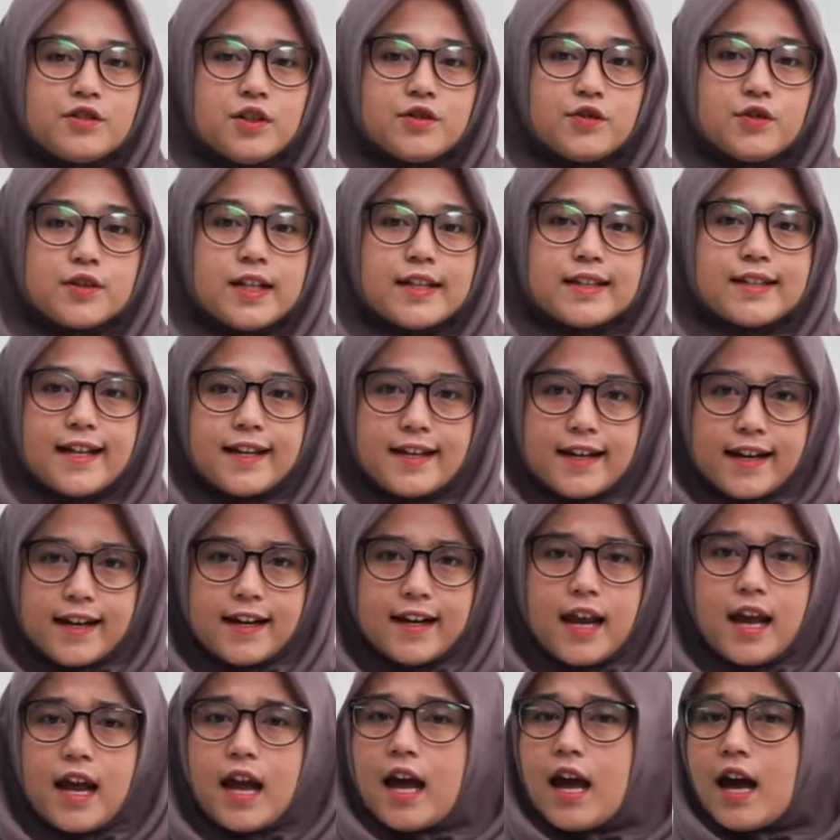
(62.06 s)
suatu
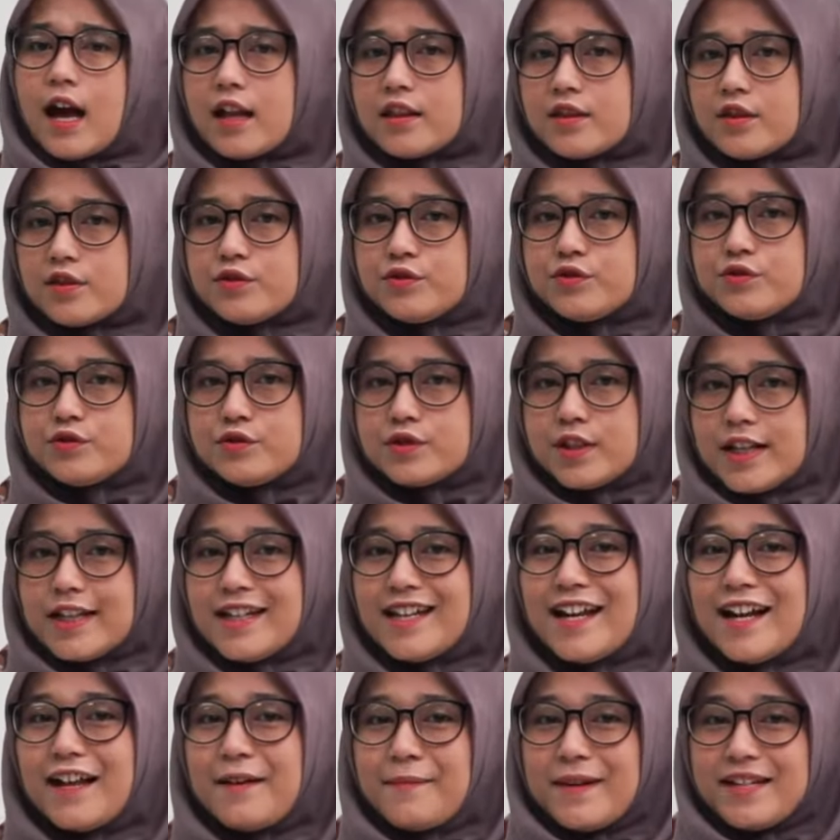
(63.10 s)
tatanan atau susunan
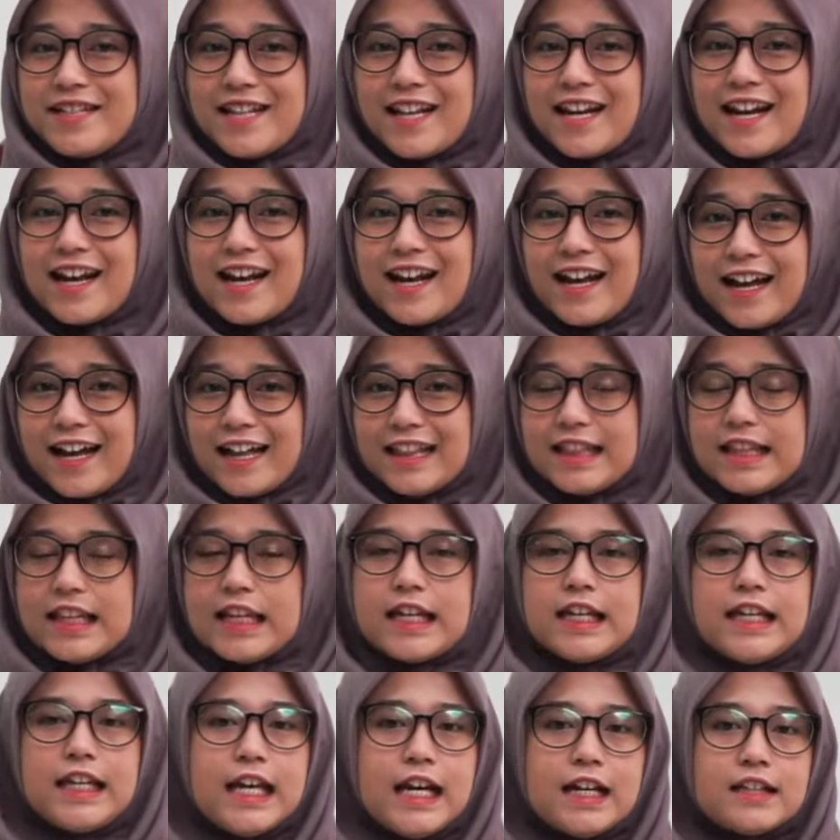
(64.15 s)
dalam masyarakat
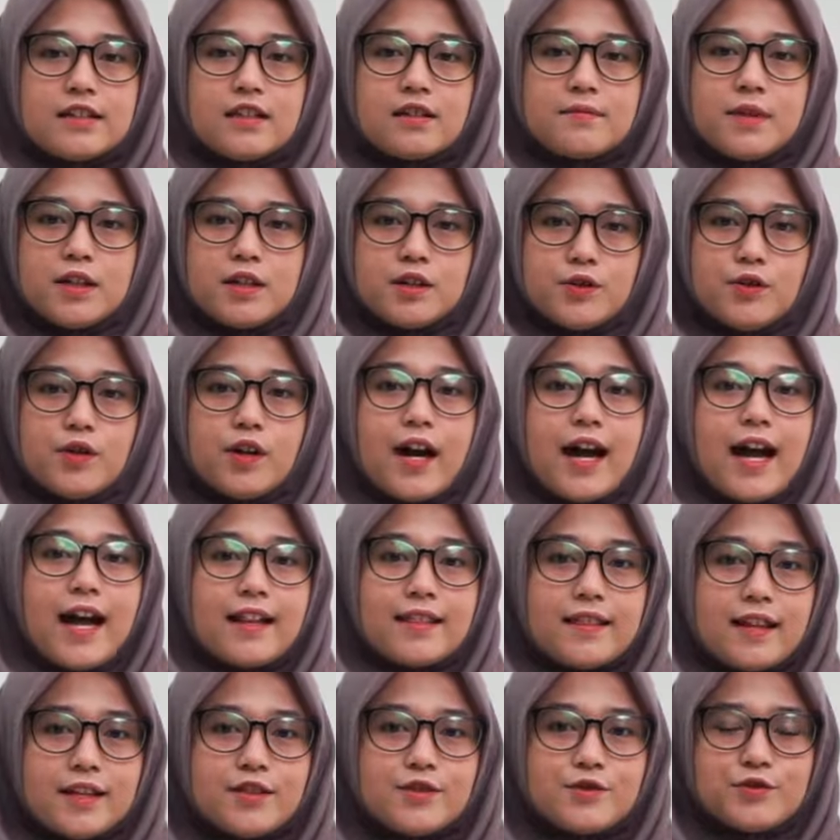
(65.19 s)
yang terbentuk
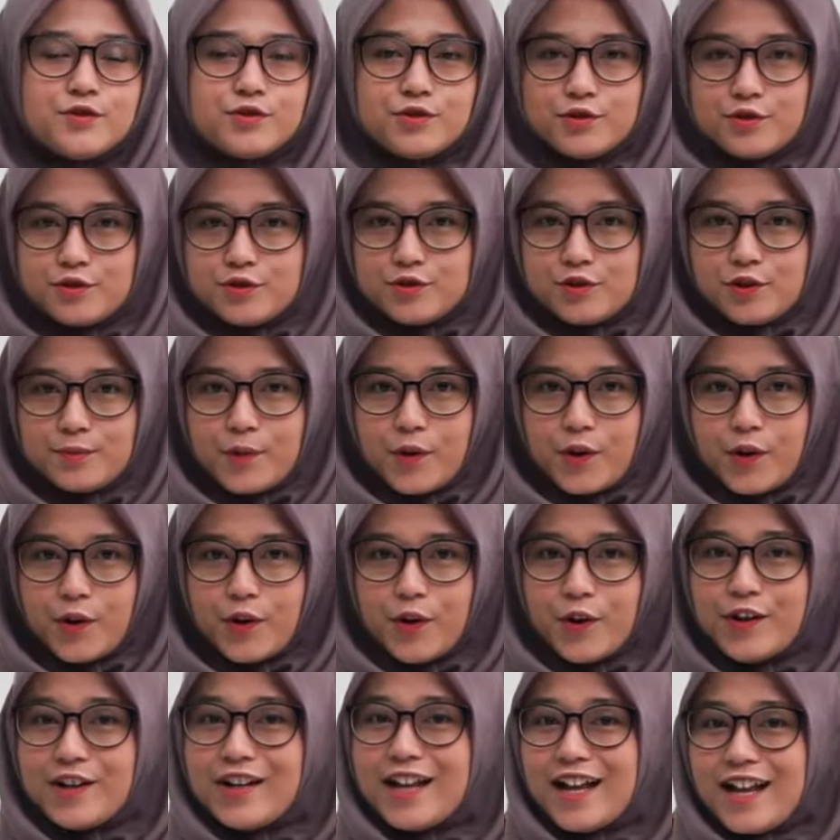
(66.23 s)
atas unsur-unsur
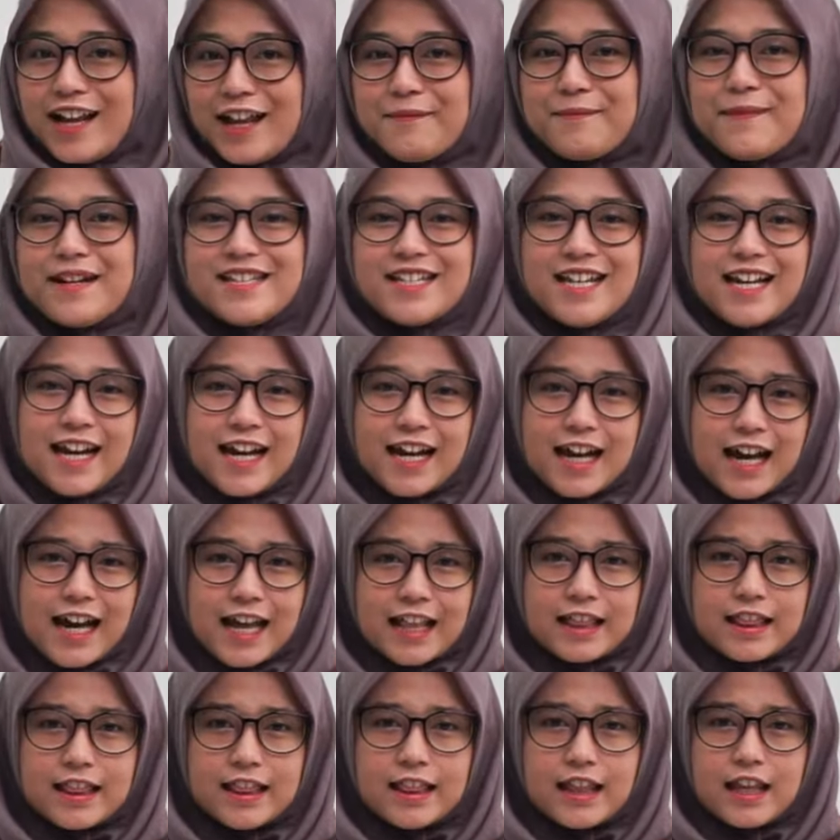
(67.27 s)
pokok dalam
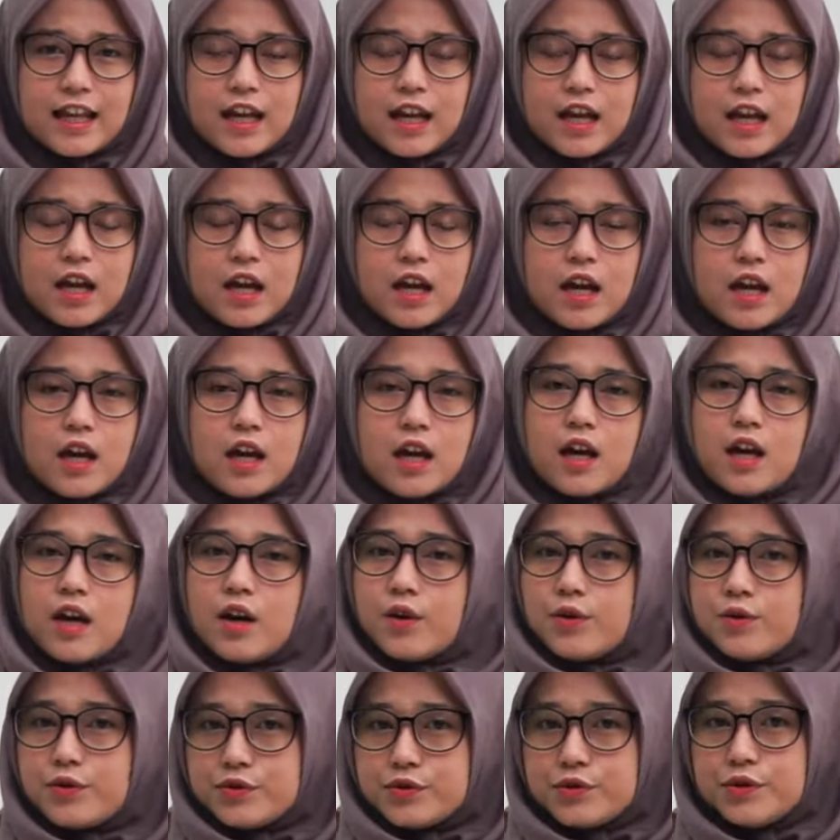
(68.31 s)
masyarakat.
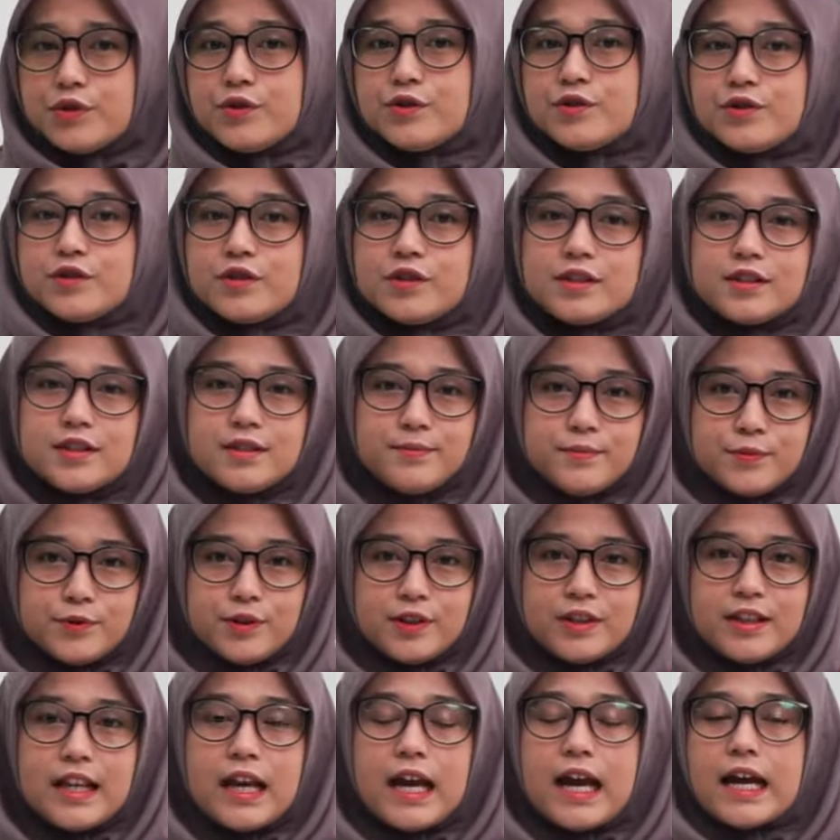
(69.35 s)
Unsur-unsur
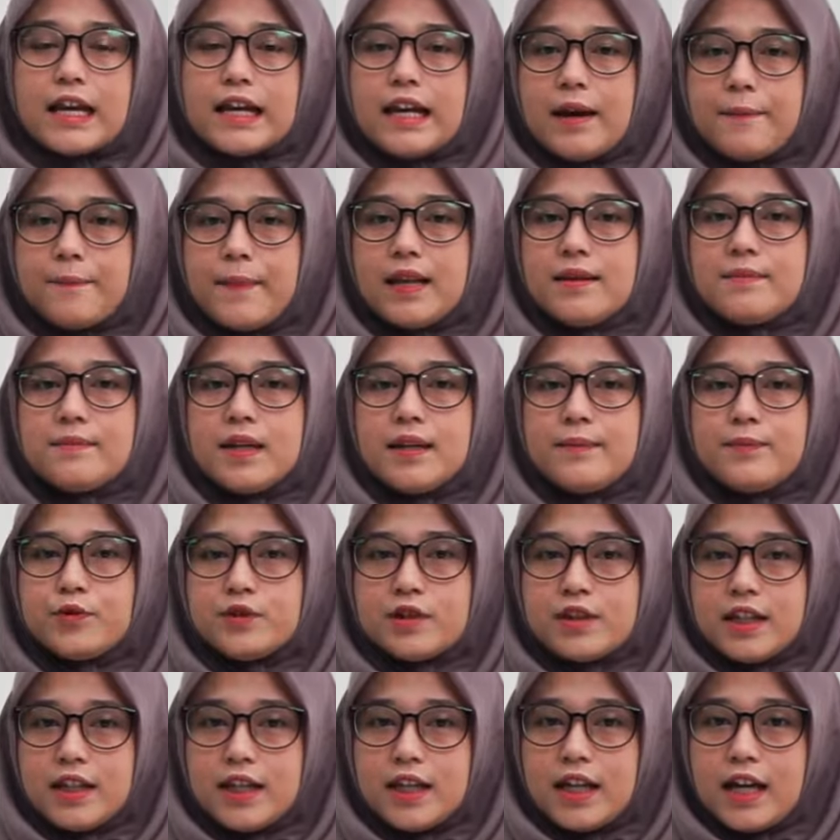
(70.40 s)
tersebut dapat
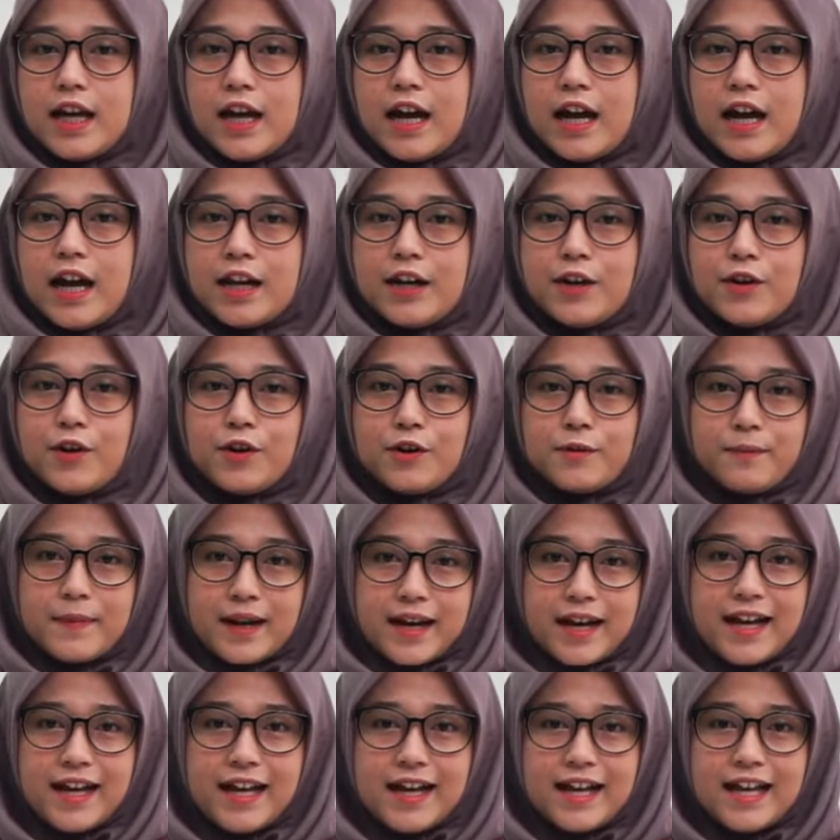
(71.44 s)
meliputi
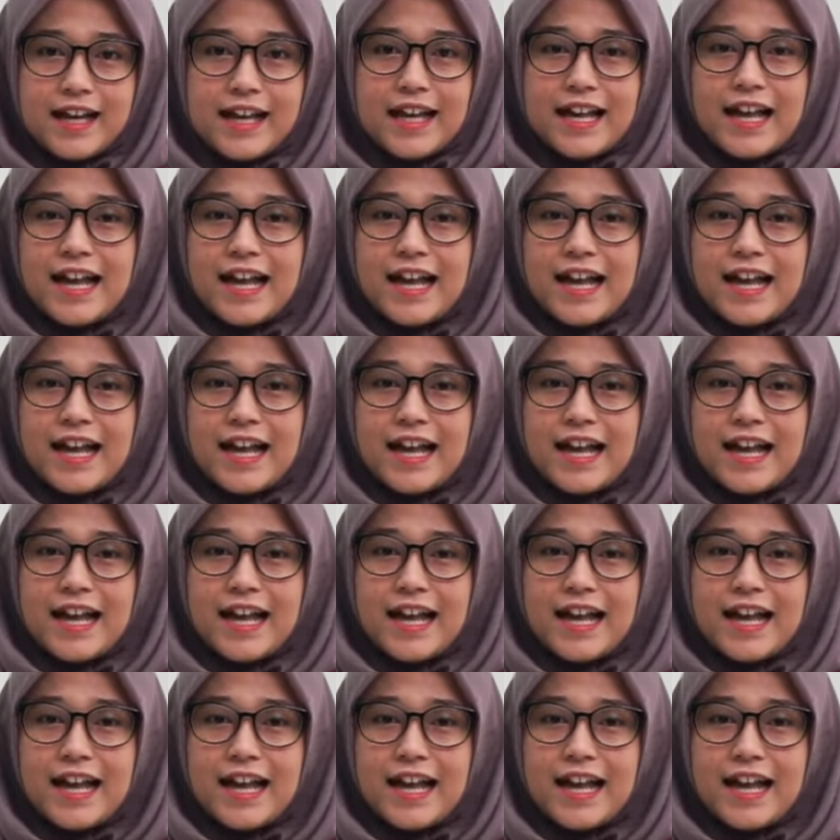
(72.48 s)
norma,